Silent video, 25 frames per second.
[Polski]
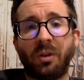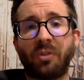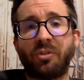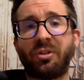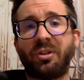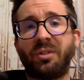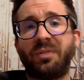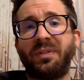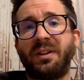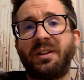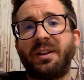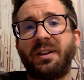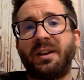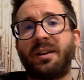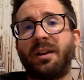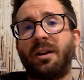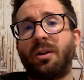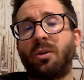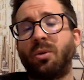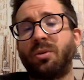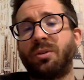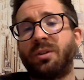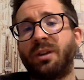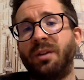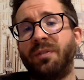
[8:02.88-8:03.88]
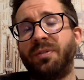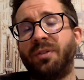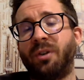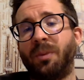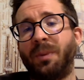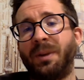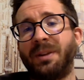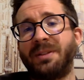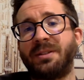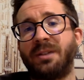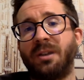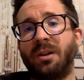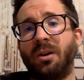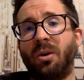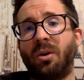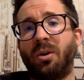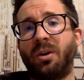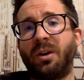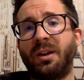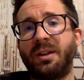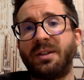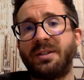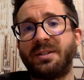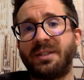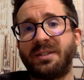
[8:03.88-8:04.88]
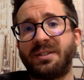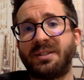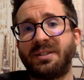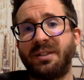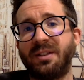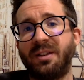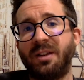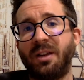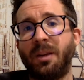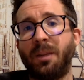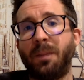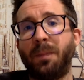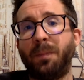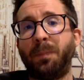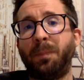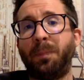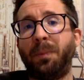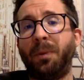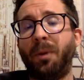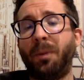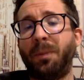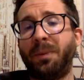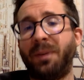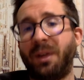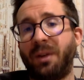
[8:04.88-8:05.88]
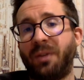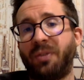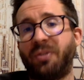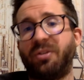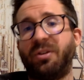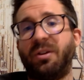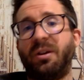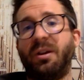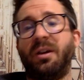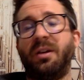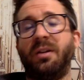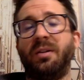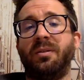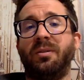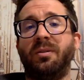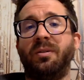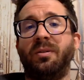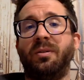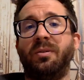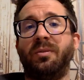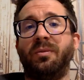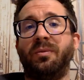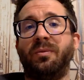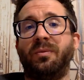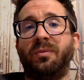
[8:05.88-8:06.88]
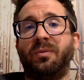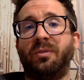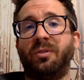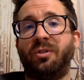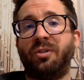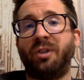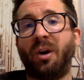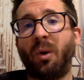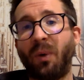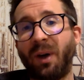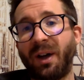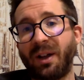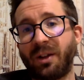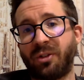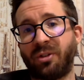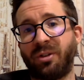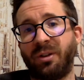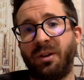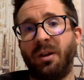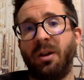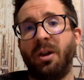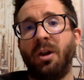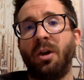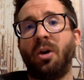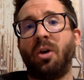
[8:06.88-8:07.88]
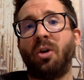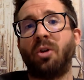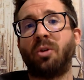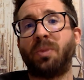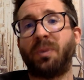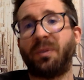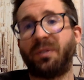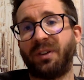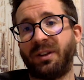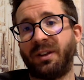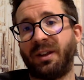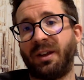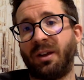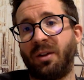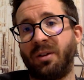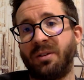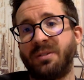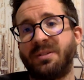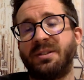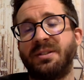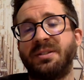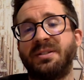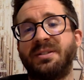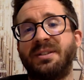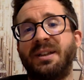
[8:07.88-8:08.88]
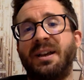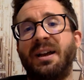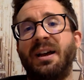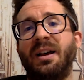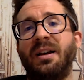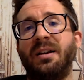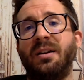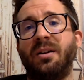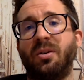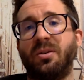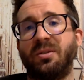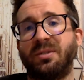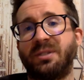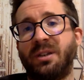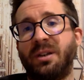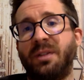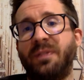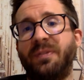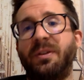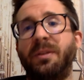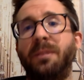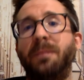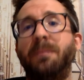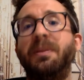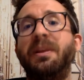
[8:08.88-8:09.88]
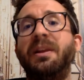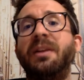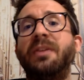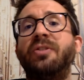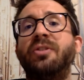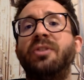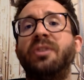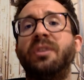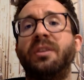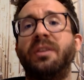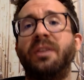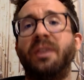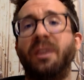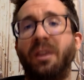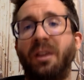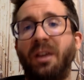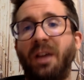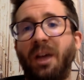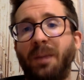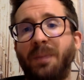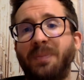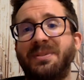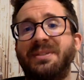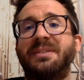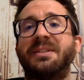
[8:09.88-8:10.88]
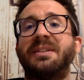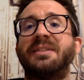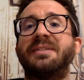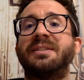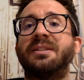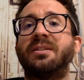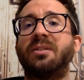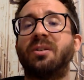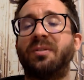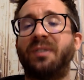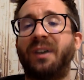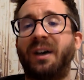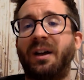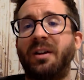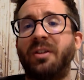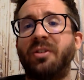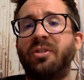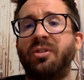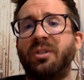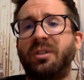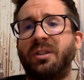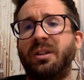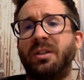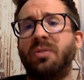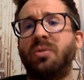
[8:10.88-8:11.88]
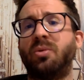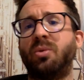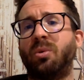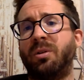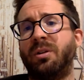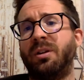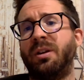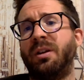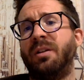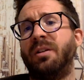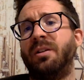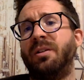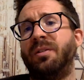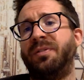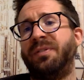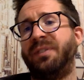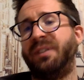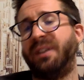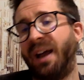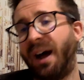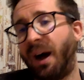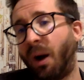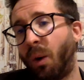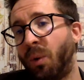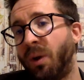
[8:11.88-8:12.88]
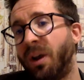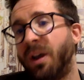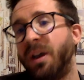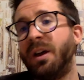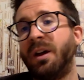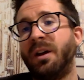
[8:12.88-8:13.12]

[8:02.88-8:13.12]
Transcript: Jeszcze dwie takie krótkie informacje organizacyjne. Po pierwsze, yy, działacze odpowiadający za rozgrywki Billie Jean King Cup zdecydowali, że ten turniej, finały